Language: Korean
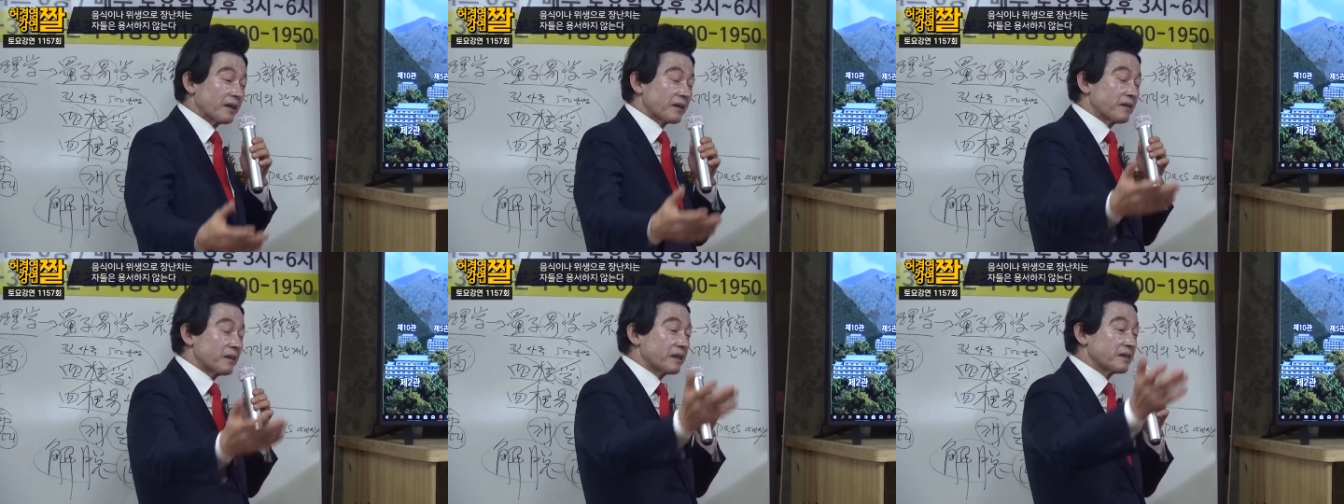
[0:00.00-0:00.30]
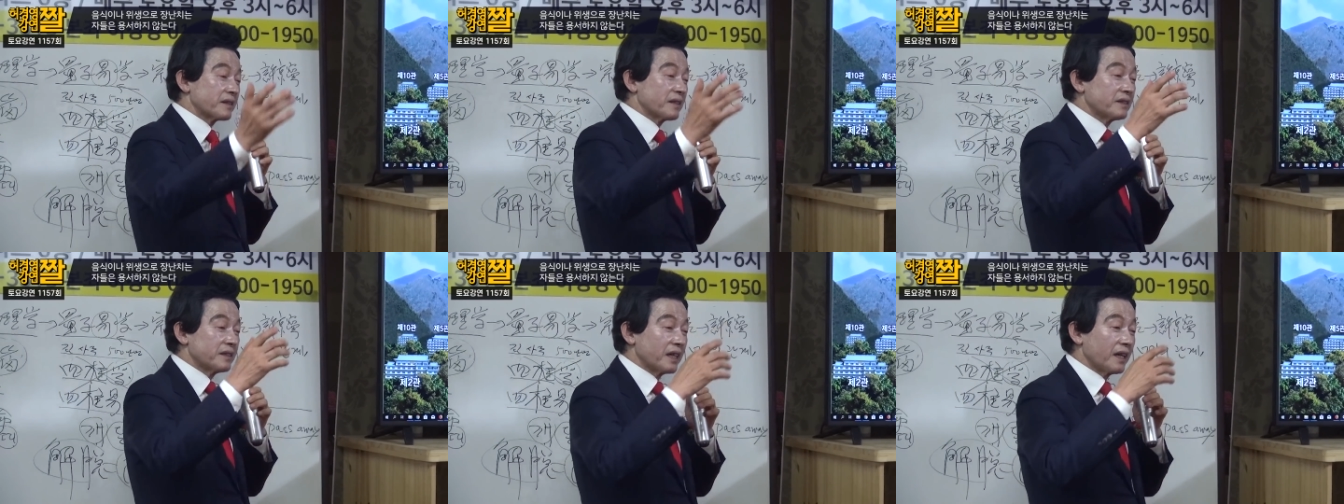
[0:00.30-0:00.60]

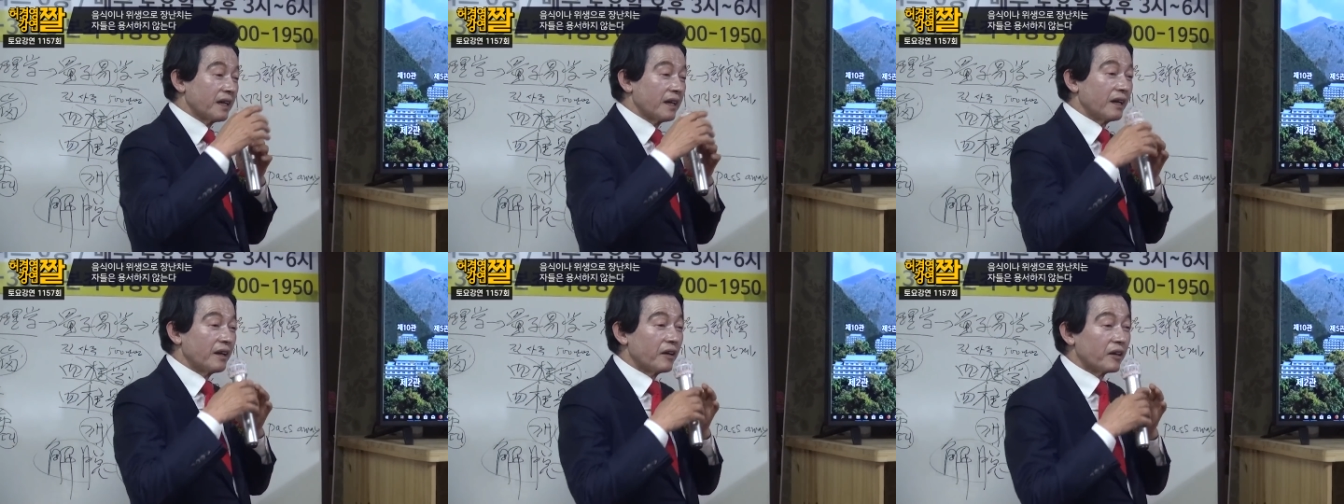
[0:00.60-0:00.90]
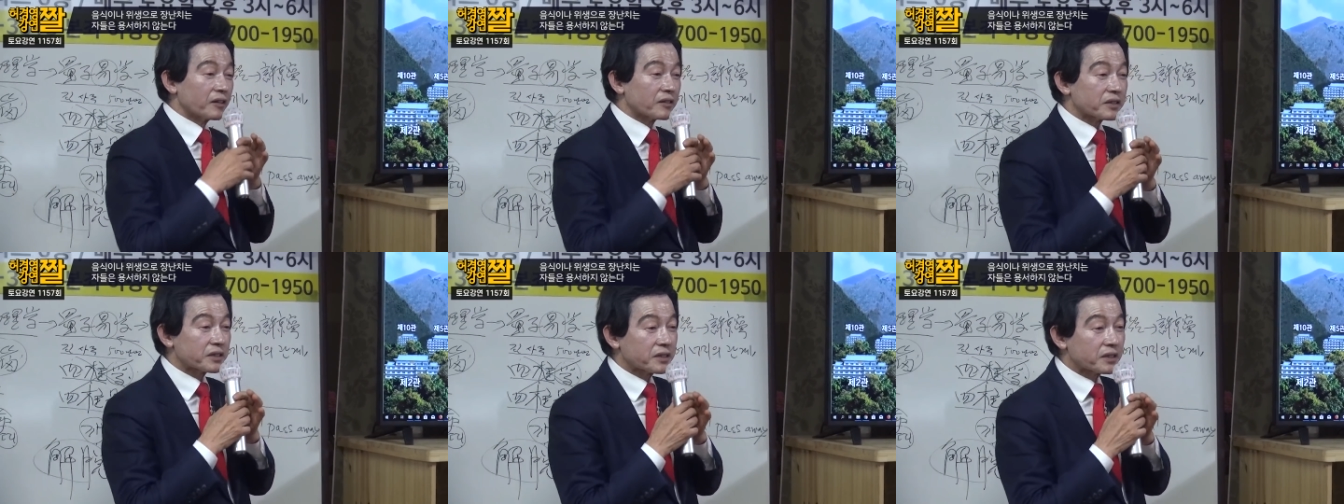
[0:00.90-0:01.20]
그래서 이제
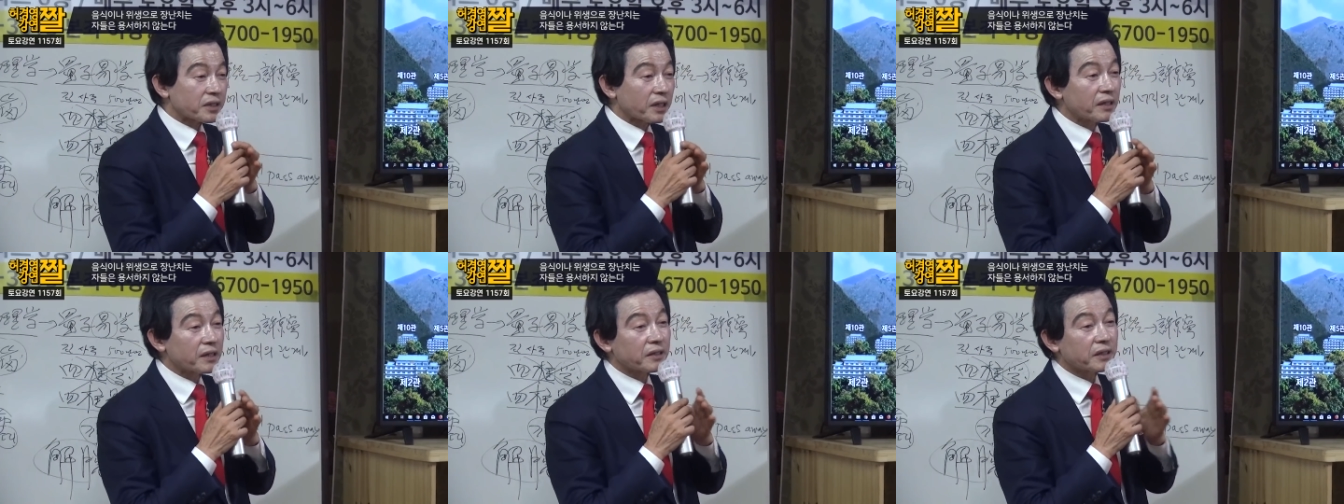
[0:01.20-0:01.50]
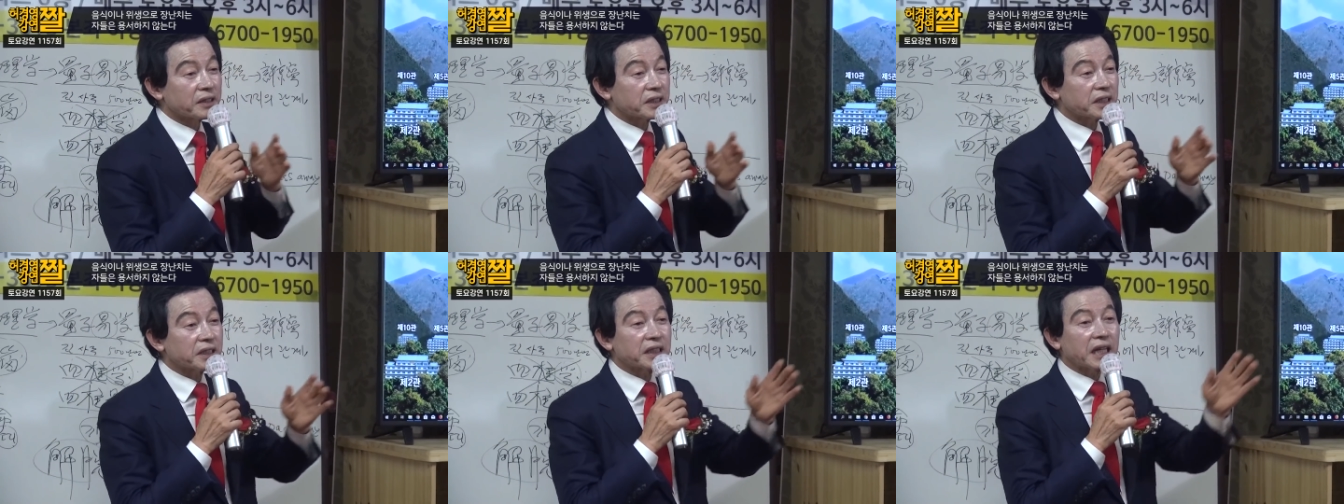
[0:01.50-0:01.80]

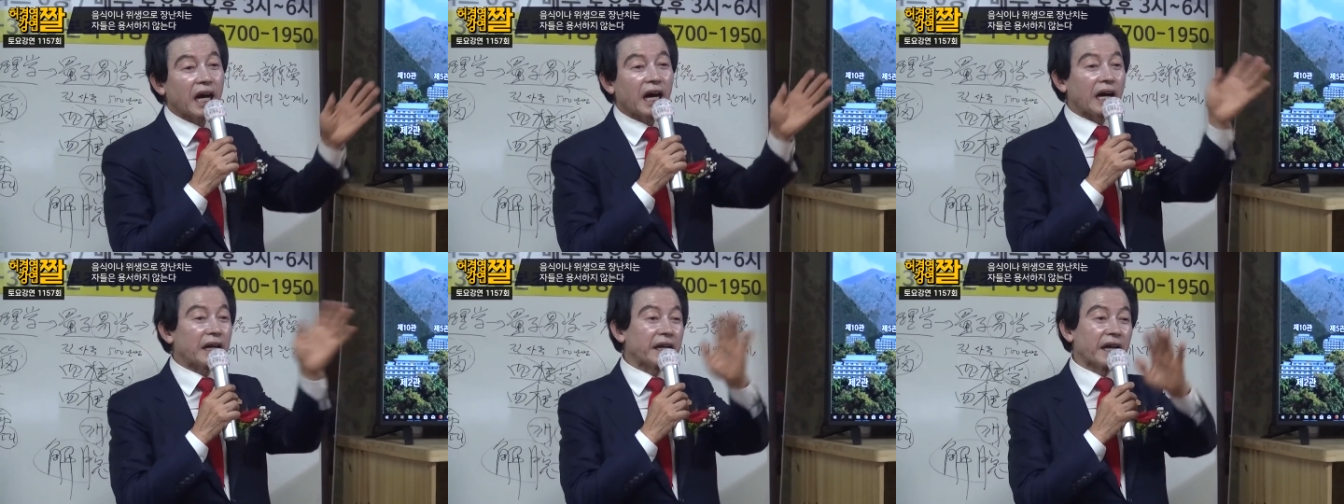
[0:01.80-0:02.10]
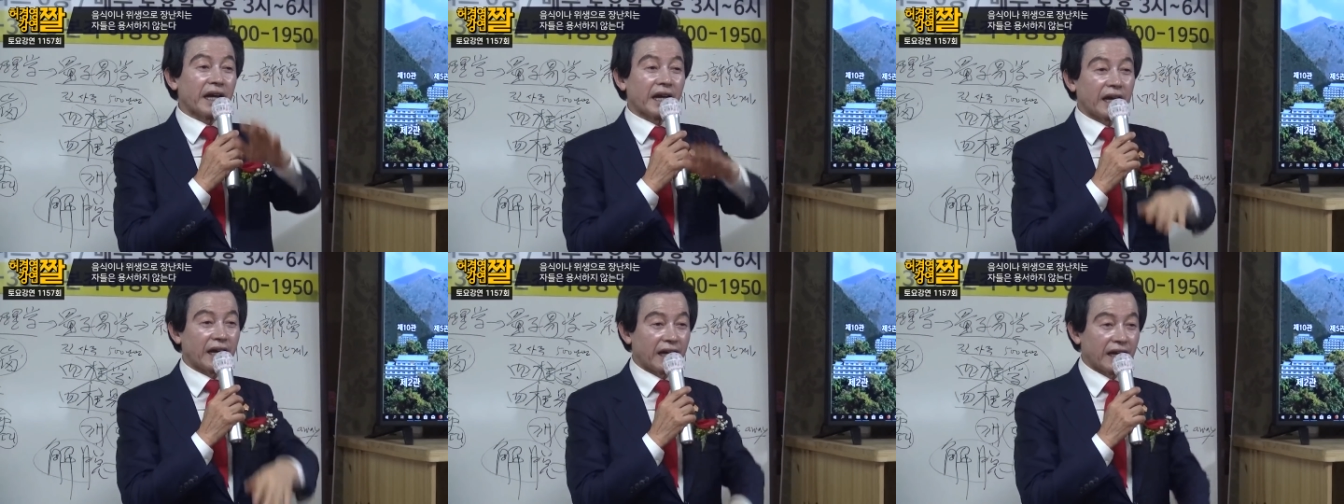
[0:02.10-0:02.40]
설거지를 안
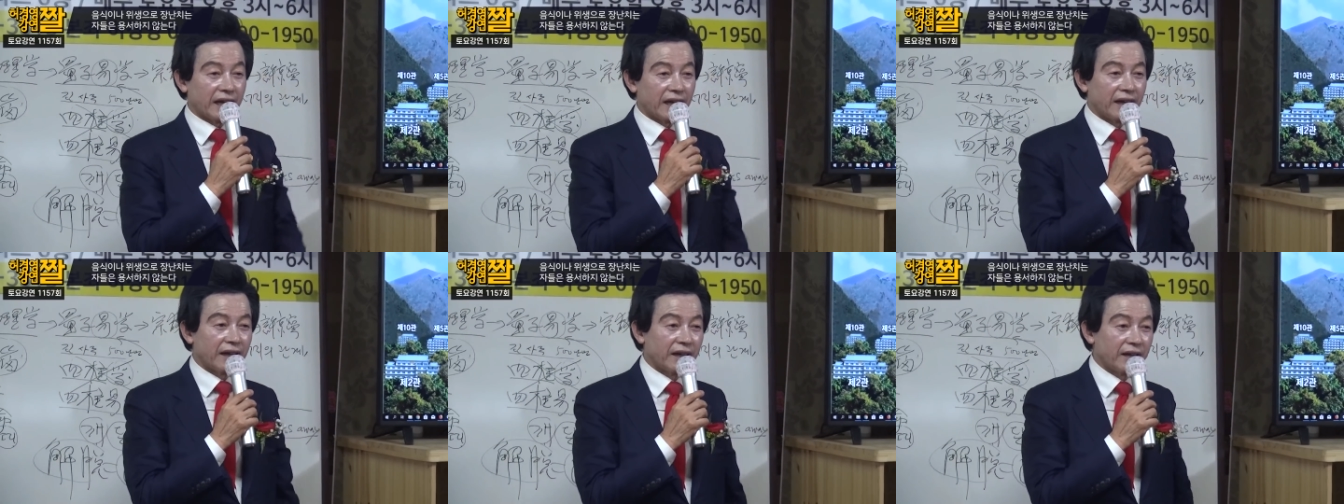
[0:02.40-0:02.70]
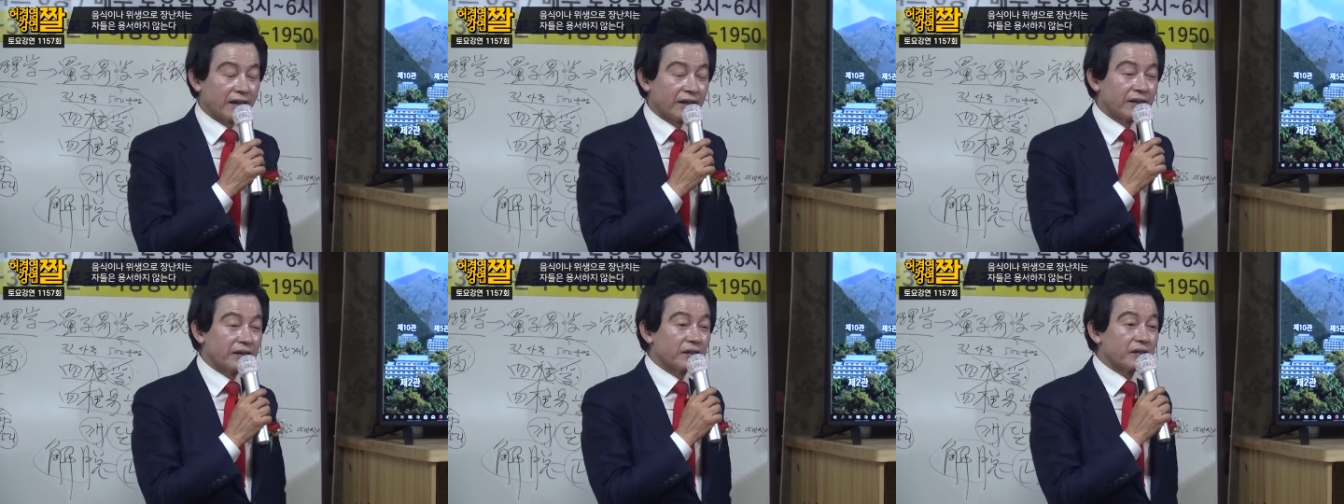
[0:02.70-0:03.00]
해.
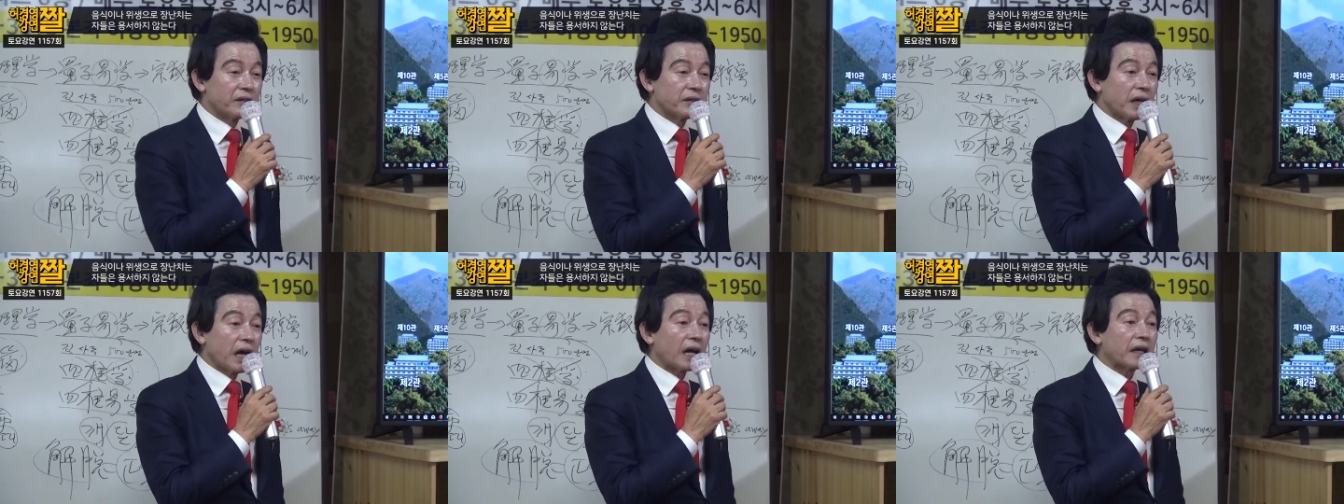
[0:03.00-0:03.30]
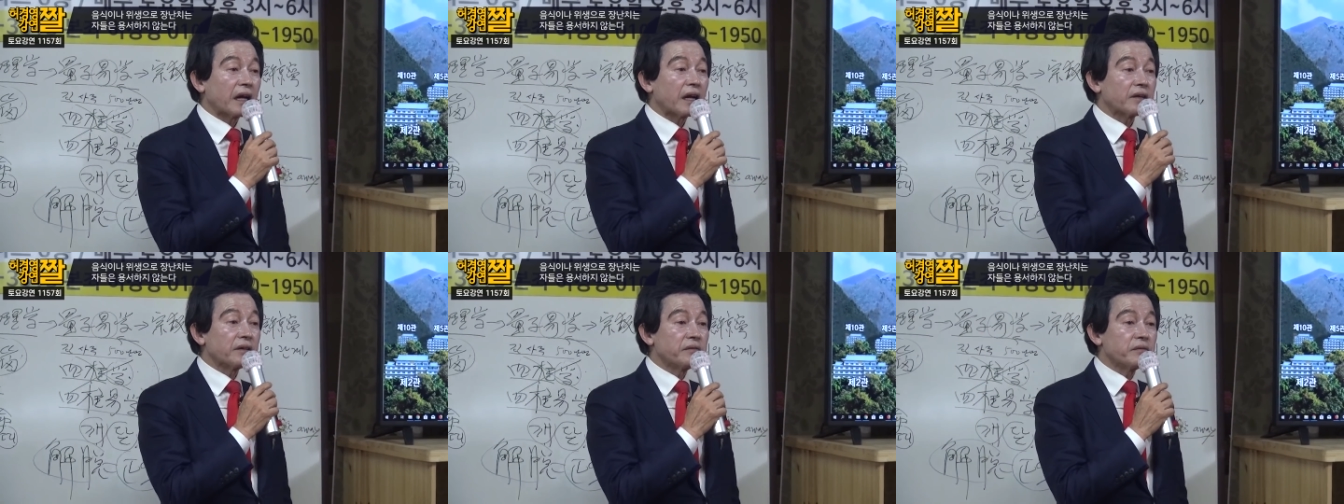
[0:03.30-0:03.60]

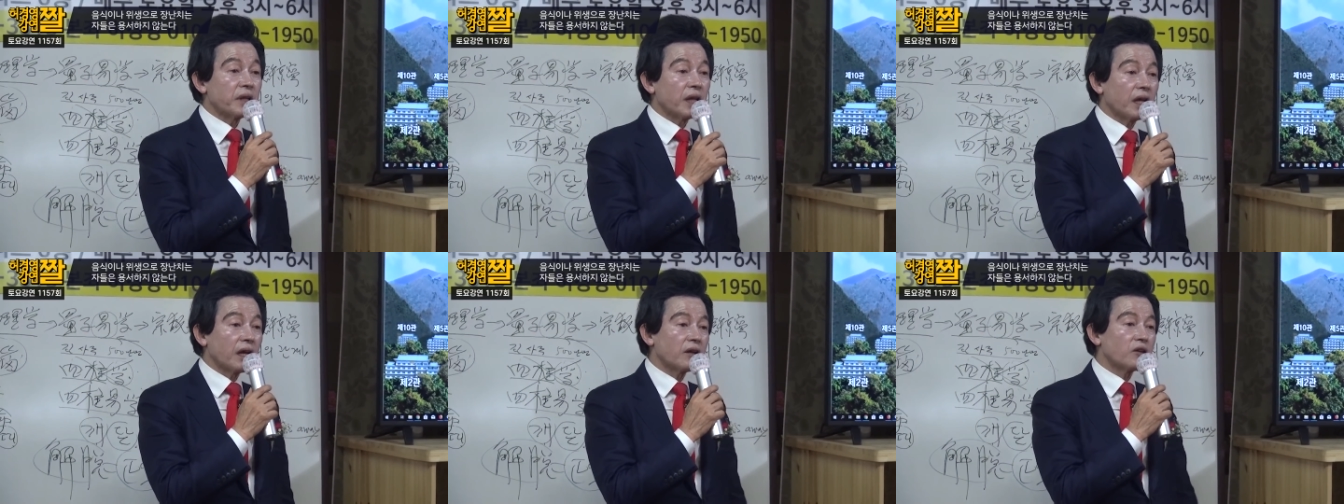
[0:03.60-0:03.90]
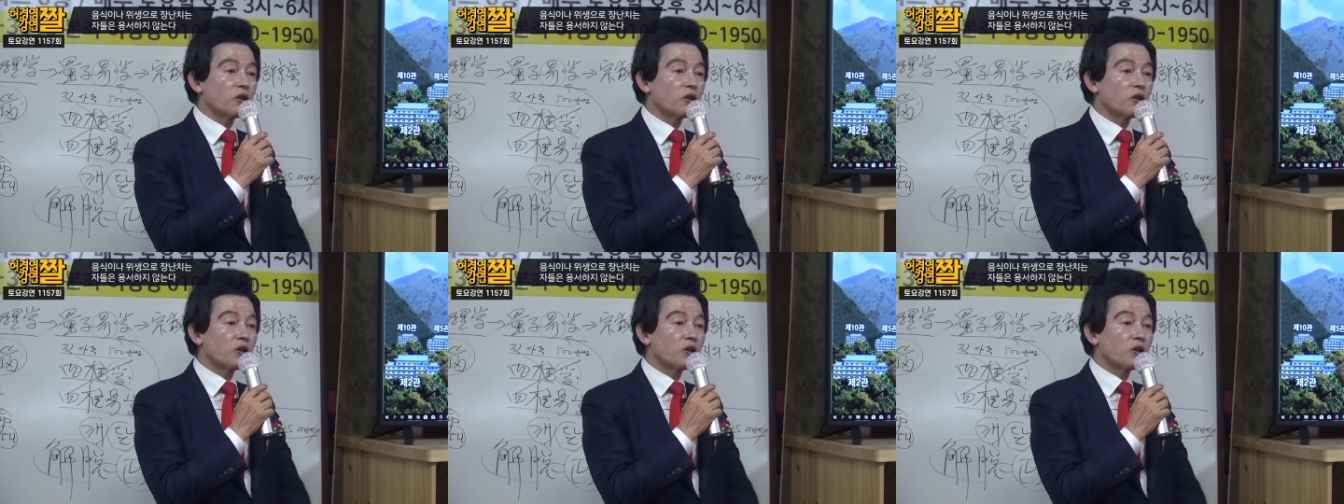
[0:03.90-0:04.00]
안 하는데